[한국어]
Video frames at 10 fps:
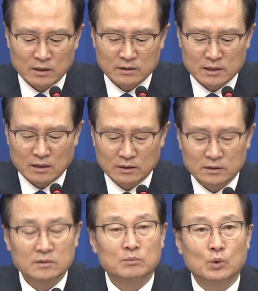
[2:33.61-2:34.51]

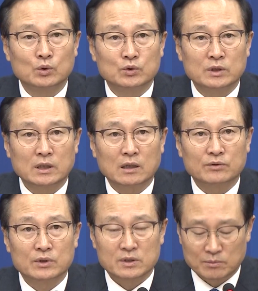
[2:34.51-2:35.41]
영장은 모두
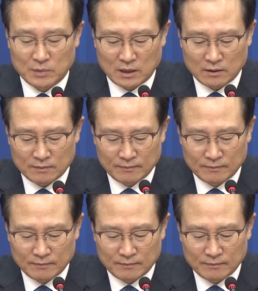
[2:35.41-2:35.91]
기각되었습니다.